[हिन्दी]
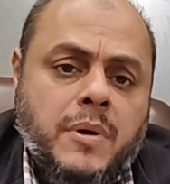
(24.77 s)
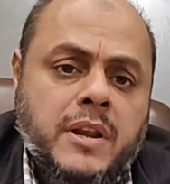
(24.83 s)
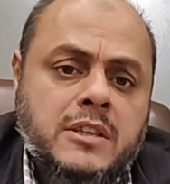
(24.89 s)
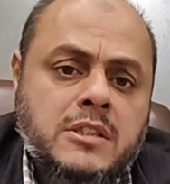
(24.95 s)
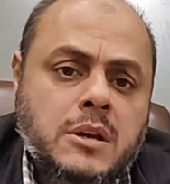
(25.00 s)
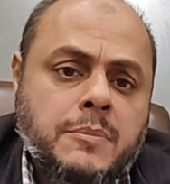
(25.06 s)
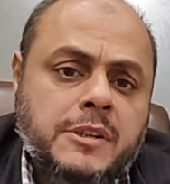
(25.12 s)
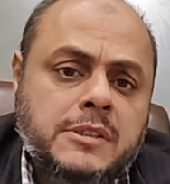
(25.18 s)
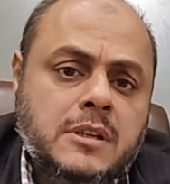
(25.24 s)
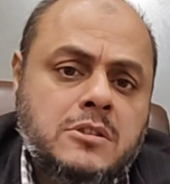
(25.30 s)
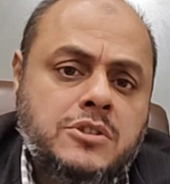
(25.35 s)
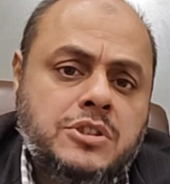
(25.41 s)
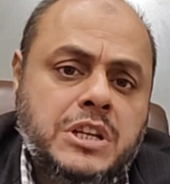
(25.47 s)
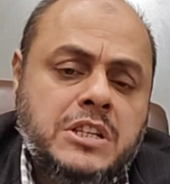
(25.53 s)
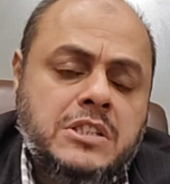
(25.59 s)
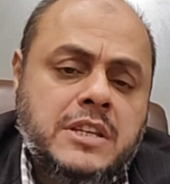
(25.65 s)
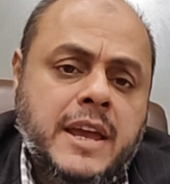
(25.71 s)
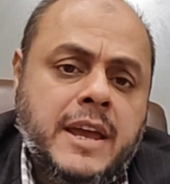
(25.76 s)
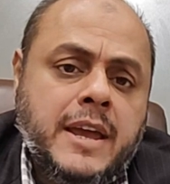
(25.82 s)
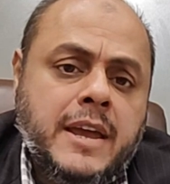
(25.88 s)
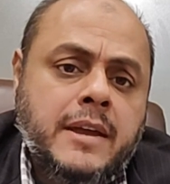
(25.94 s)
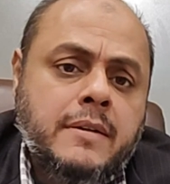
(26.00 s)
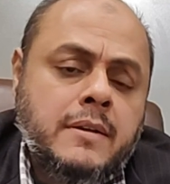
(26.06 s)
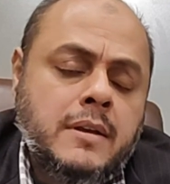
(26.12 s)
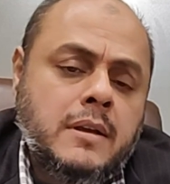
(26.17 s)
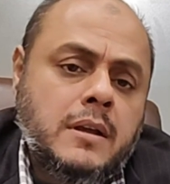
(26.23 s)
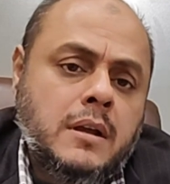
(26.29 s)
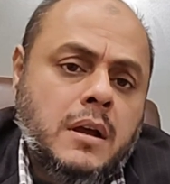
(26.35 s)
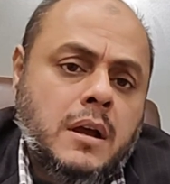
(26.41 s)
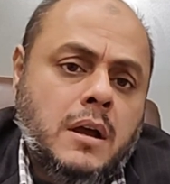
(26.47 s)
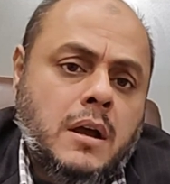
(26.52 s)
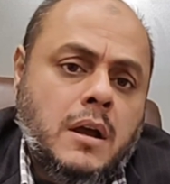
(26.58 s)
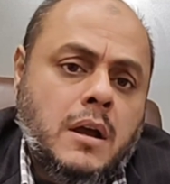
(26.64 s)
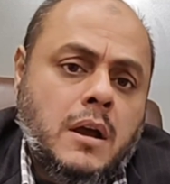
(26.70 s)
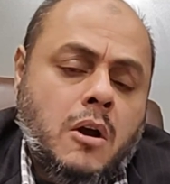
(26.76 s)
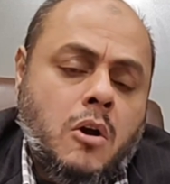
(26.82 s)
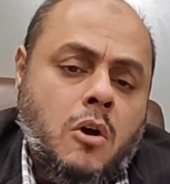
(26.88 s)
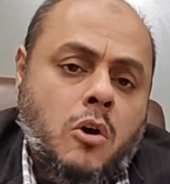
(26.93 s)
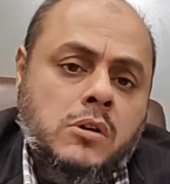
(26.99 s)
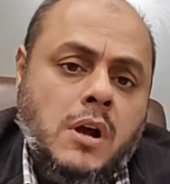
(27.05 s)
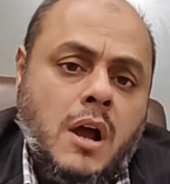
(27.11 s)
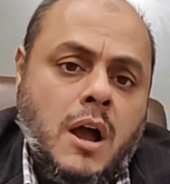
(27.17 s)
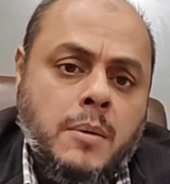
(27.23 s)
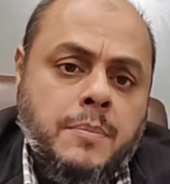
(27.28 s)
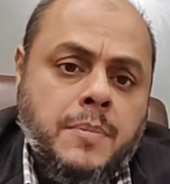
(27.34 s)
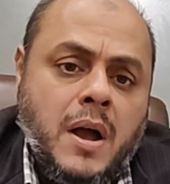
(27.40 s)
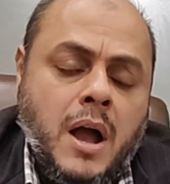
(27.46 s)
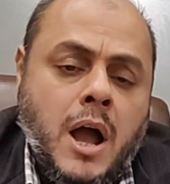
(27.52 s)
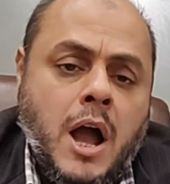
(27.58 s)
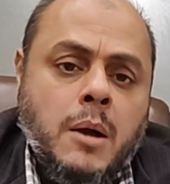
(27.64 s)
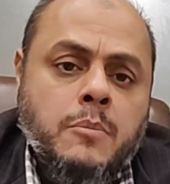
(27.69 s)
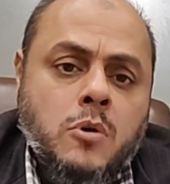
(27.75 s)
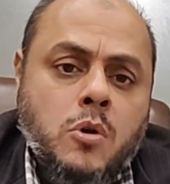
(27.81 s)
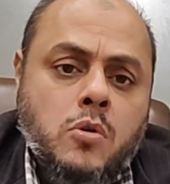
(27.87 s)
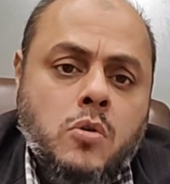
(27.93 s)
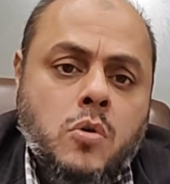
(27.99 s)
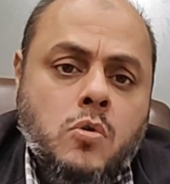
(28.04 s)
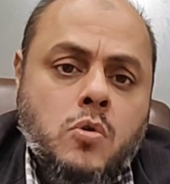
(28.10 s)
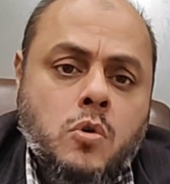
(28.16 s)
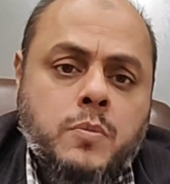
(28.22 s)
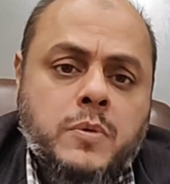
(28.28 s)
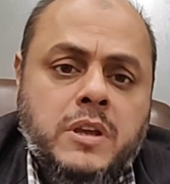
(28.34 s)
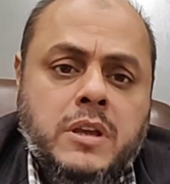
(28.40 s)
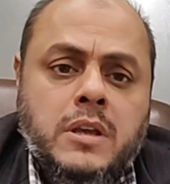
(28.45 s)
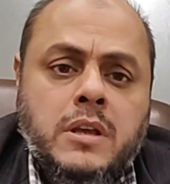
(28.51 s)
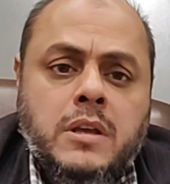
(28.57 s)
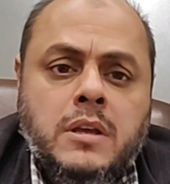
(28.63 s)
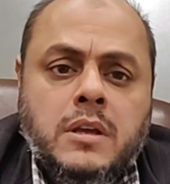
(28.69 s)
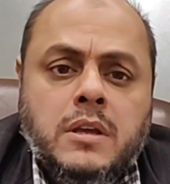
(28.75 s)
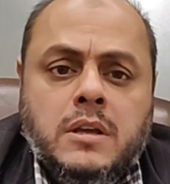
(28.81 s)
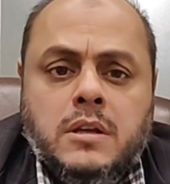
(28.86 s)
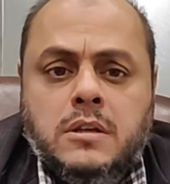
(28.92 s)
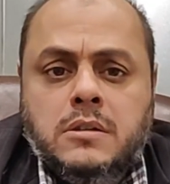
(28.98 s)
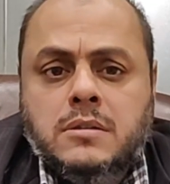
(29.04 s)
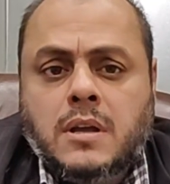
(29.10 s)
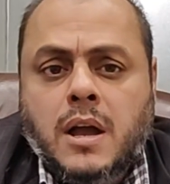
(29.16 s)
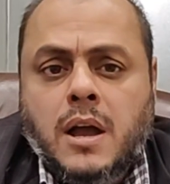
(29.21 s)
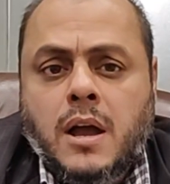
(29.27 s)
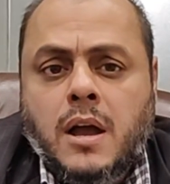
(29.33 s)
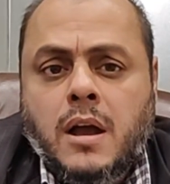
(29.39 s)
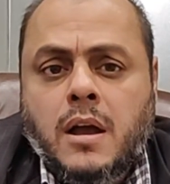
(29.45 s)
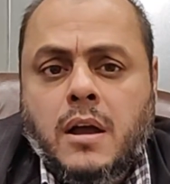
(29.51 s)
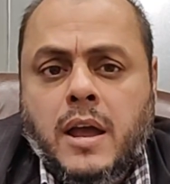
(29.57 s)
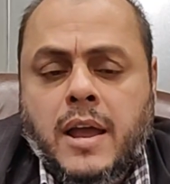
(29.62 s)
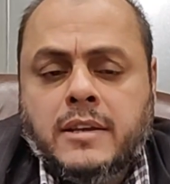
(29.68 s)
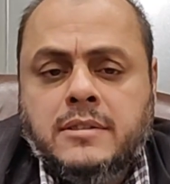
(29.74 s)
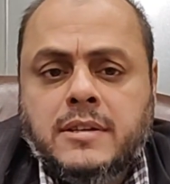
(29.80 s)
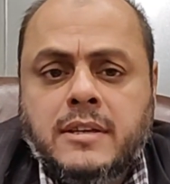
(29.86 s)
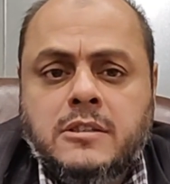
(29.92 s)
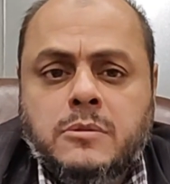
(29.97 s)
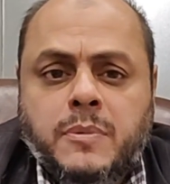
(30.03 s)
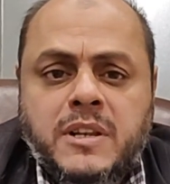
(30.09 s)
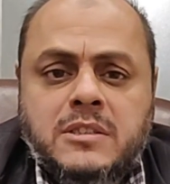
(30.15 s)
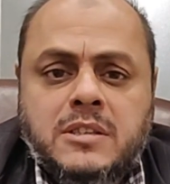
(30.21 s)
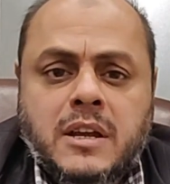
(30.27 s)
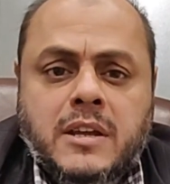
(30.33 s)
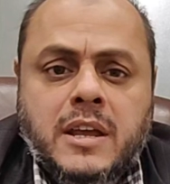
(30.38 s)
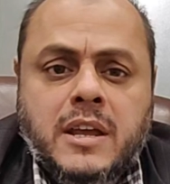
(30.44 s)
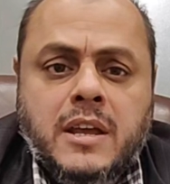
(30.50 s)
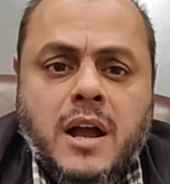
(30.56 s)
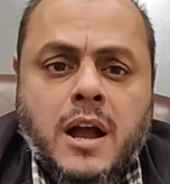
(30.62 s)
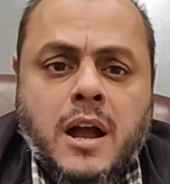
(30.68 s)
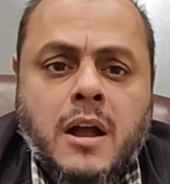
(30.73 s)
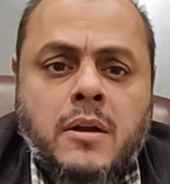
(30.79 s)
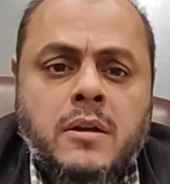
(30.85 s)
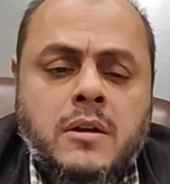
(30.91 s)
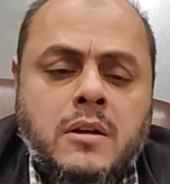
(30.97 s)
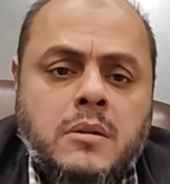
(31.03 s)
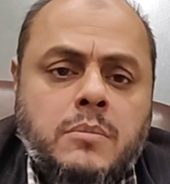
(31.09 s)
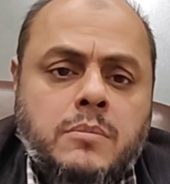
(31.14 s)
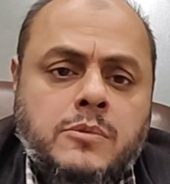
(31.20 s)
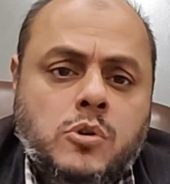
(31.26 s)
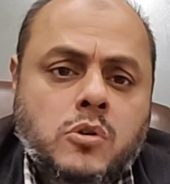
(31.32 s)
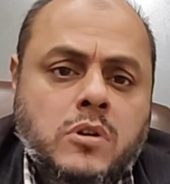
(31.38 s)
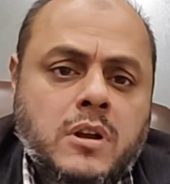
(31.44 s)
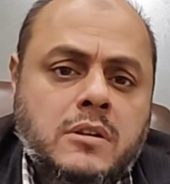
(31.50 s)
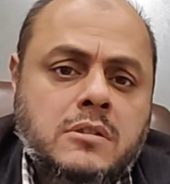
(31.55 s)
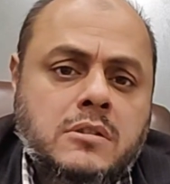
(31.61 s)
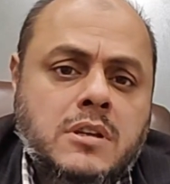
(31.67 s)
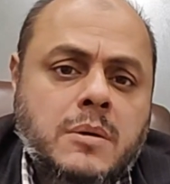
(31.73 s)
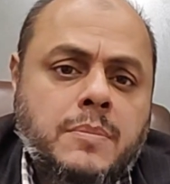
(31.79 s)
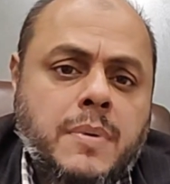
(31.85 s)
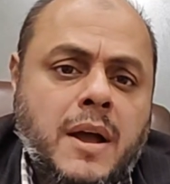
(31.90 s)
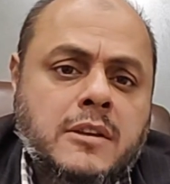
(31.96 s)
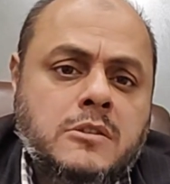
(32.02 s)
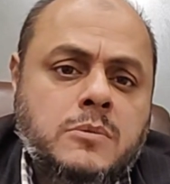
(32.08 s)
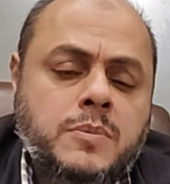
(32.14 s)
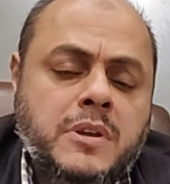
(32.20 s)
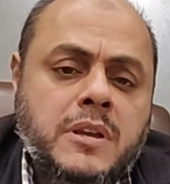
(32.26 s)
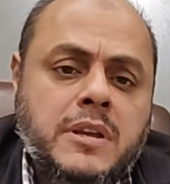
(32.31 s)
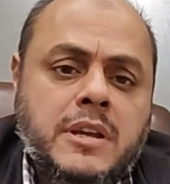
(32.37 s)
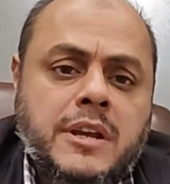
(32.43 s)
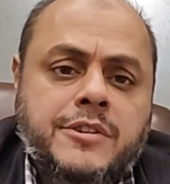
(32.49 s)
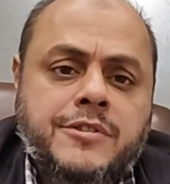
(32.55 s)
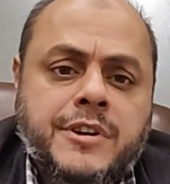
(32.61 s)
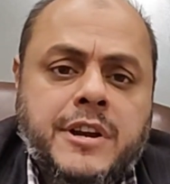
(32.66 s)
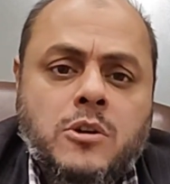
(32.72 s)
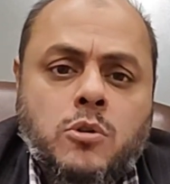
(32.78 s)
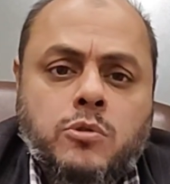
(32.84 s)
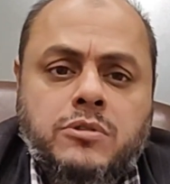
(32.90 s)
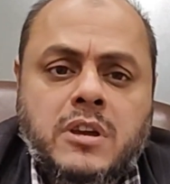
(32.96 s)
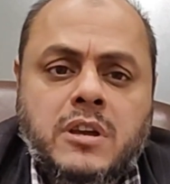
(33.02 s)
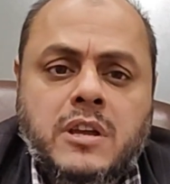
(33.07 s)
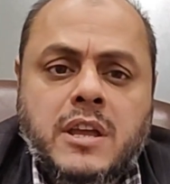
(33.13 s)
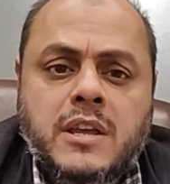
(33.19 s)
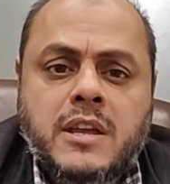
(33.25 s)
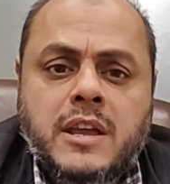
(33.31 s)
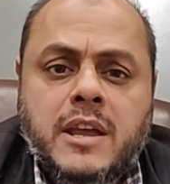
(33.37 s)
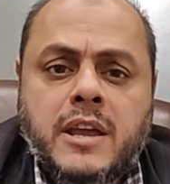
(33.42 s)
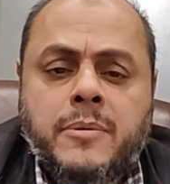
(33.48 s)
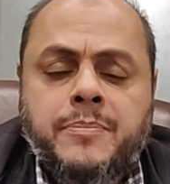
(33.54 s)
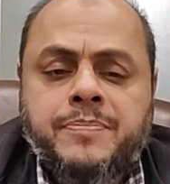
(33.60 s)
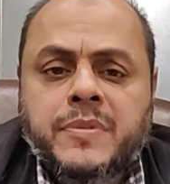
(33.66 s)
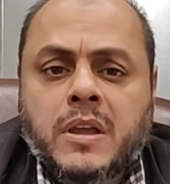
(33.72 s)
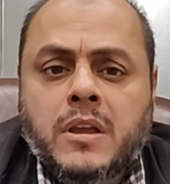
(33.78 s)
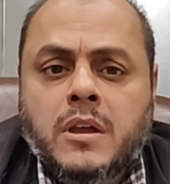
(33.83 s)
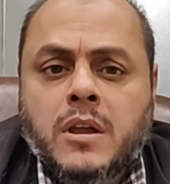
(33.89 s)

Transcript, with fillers: बड़ी ज़बरदस्त चीज़ है आ, और अब आम लोगों को भी इसका एक्सेस मिल सकेगा ब्रोकर्स के पास भी ये ट्रेड हो सकेंगे